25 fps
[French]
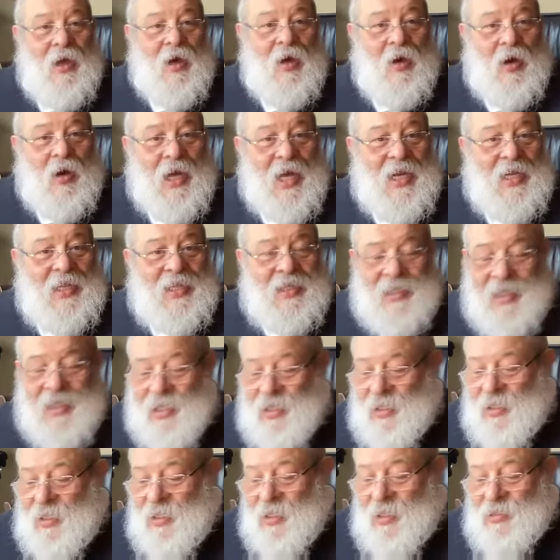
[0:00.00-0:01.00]
en
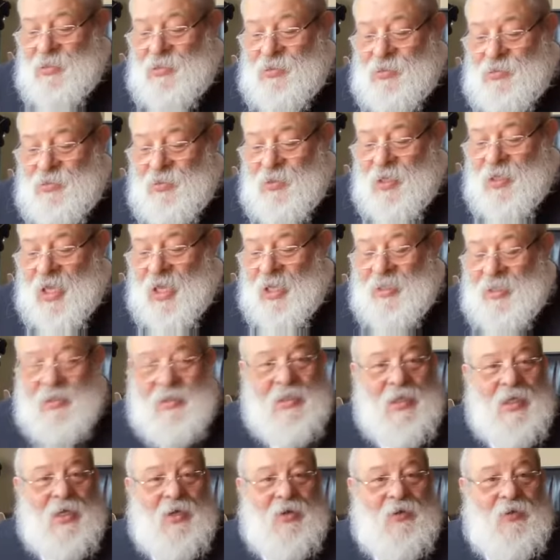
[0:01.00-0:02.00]
réalité, cela
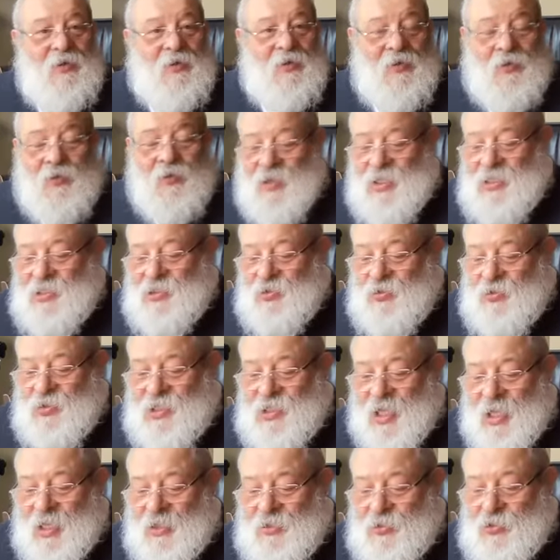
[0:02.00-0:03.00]
n'est que le
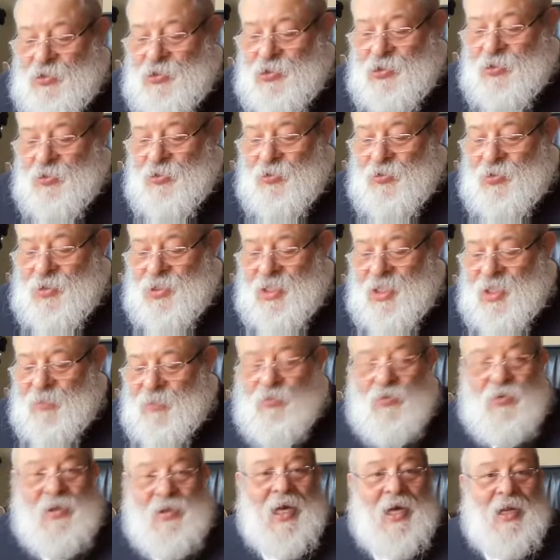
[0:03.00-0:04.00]
résultat de ce que le
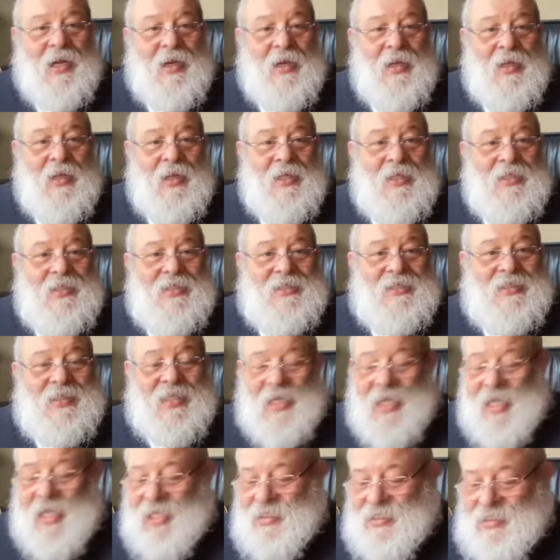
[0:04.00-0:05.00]
tribunal
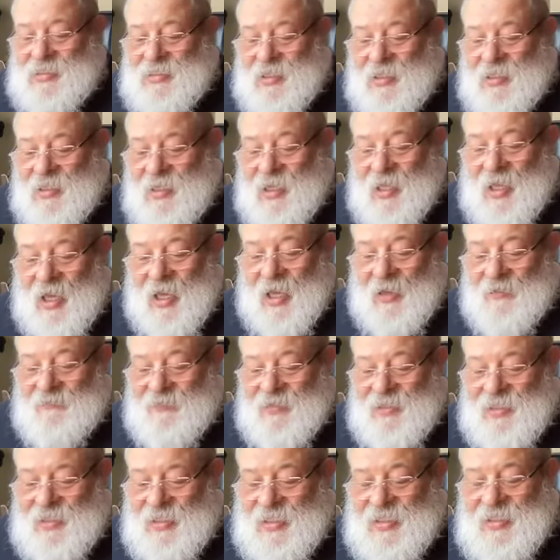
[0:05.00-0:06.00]
céleste
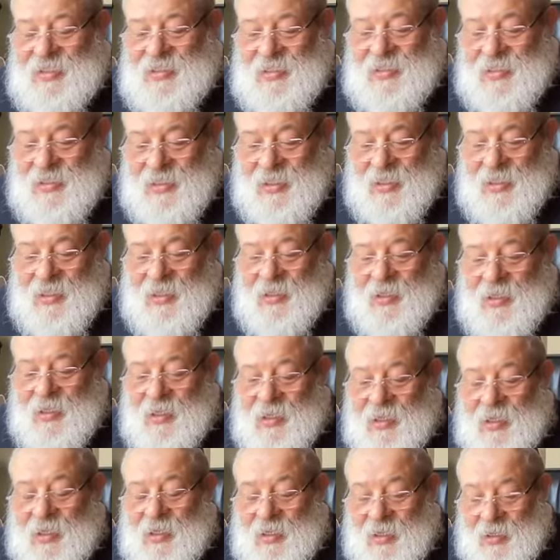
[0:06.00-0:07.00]
avait décidé,
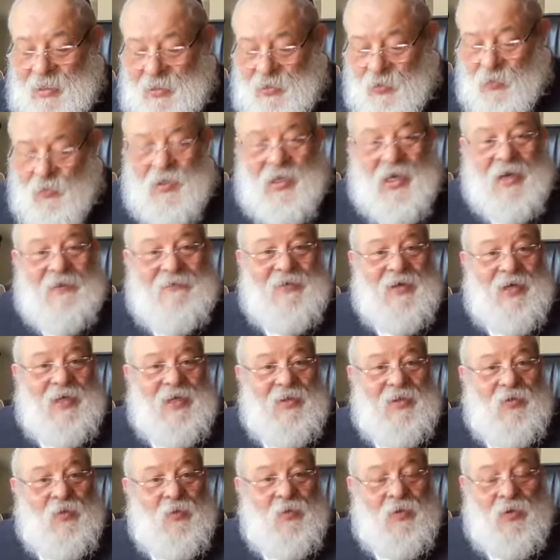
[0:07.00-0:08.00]
donc
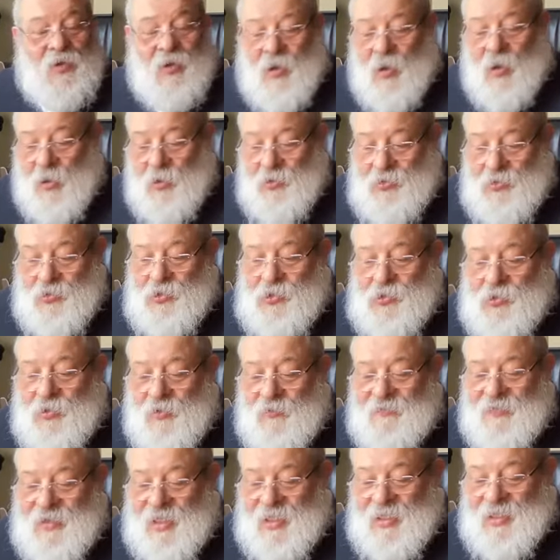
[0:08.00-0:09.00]
avait donc rendu
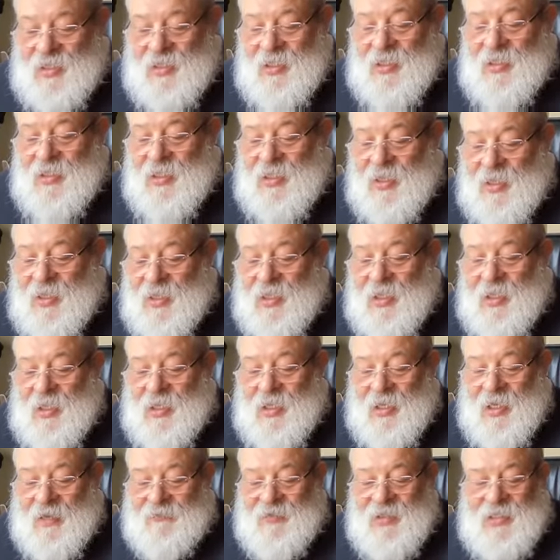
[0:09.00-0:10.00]
son verdict
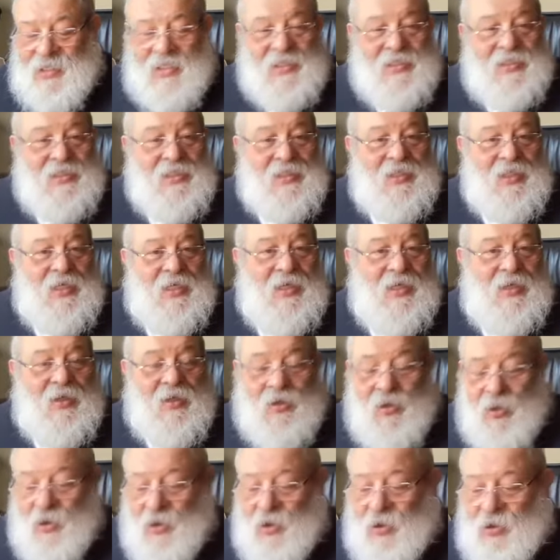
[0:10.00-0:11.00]
et avait décidé
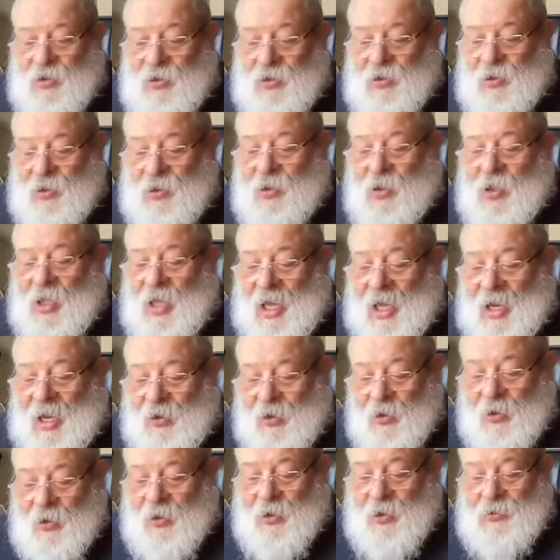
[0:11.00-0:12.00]
l'heure à
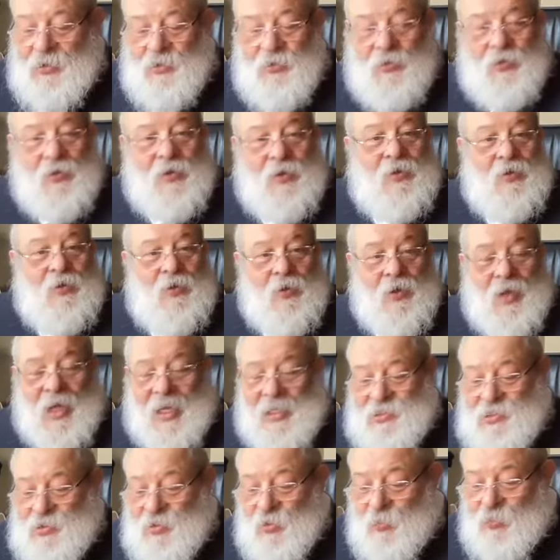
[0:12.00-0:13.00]
l'heure
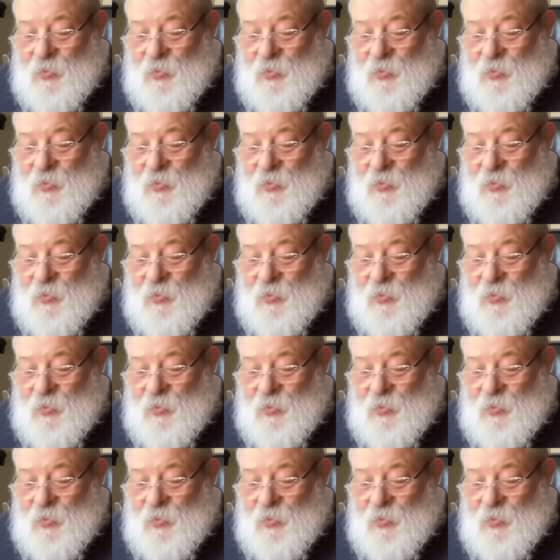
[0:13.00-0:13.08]
à ce